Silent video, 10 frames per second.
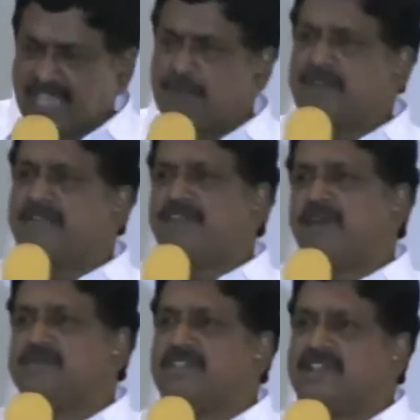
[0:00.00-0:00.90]
క్యాబినెట్
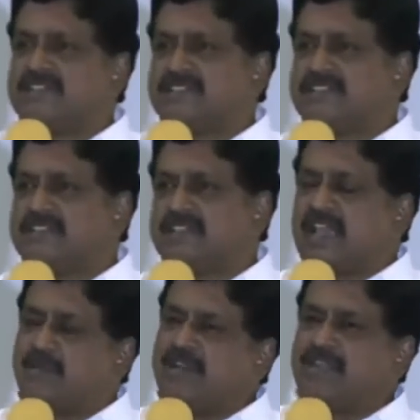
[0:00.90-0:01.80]
ఫామ్ చేయాల్సింది
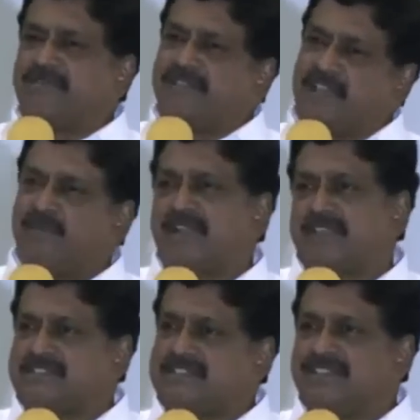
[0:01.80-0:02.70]
క్యాబినెట్కి ఫైల్
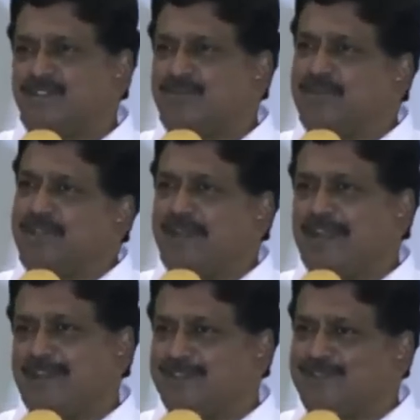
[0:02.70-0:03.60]
పెట్టాల్సింది ఎవరో మీకు
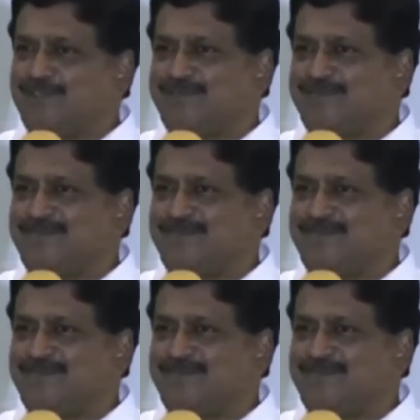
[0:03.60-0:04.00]
బాగా తెలుసు